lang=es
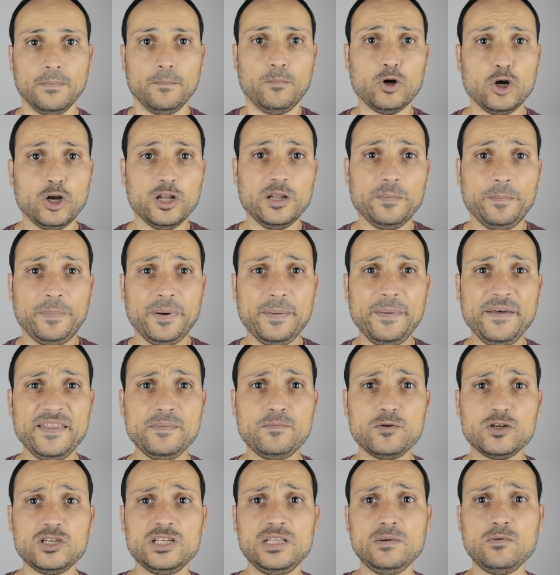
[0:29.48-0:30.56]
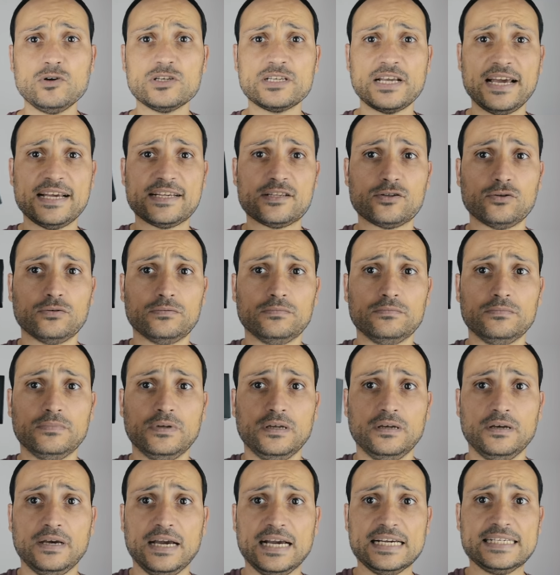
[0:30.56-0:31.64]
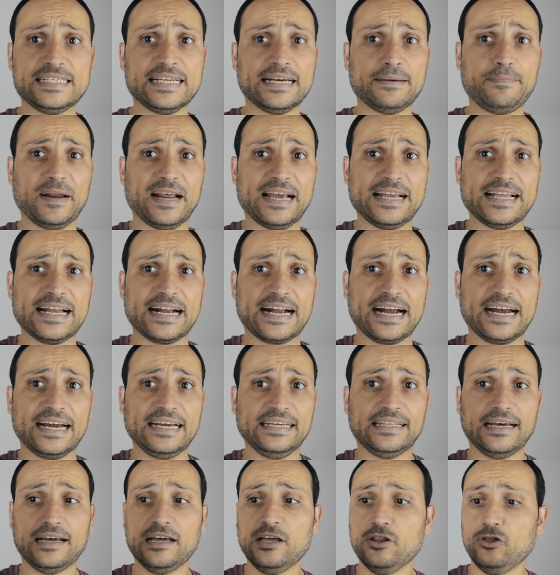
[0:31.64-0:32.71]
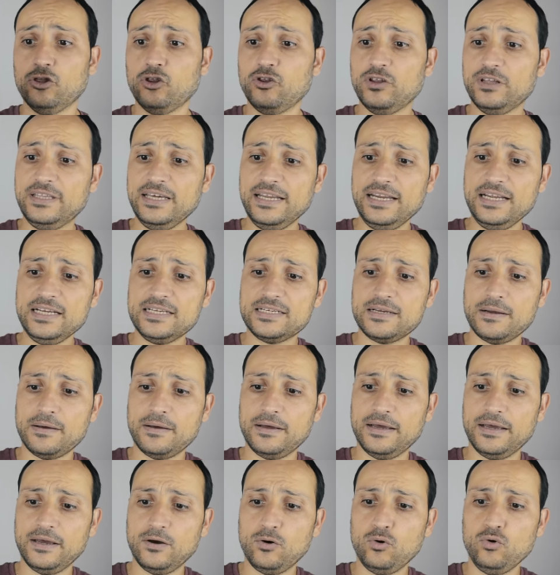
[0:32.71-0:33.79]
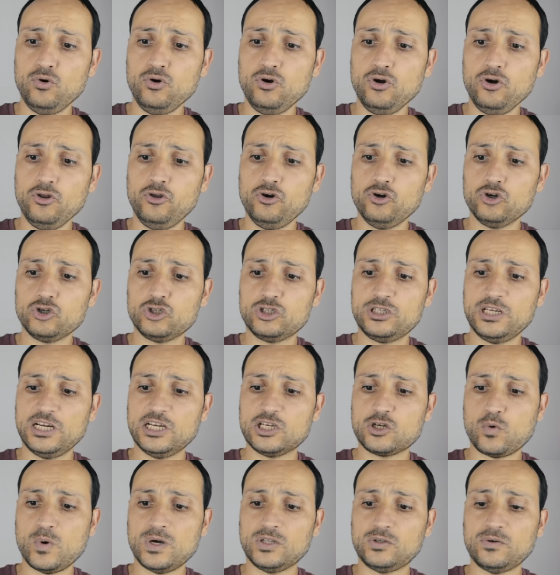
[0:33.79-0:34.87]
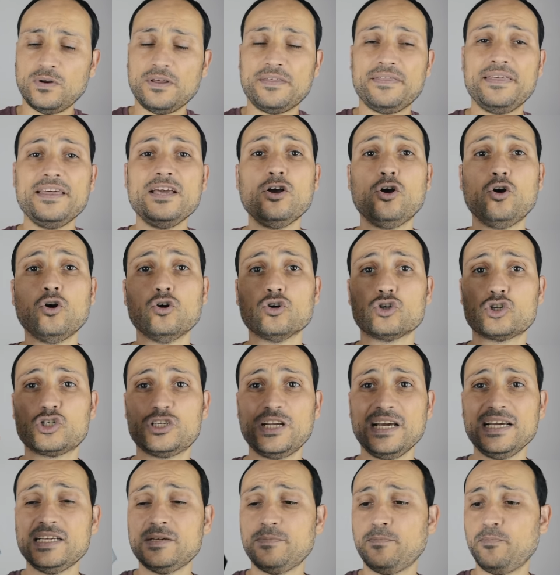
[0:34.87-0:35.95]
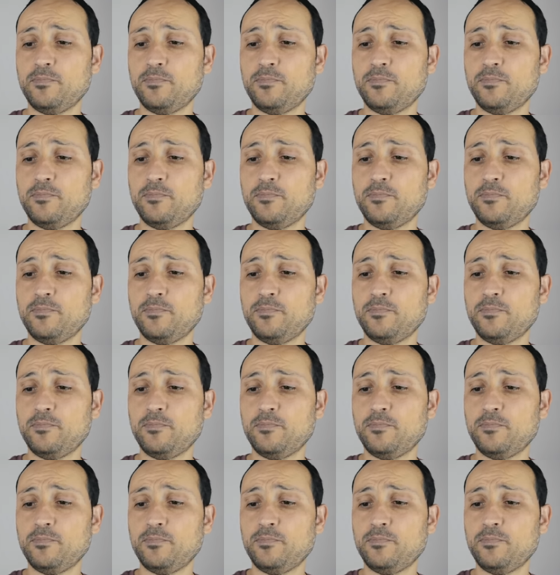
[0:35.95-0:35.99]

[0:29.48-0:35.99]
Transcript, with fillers: Bueno, el primer dispositivo es esto, esta pequeña cajita, donde tienes 1, 2, 3, 4 y 5, 6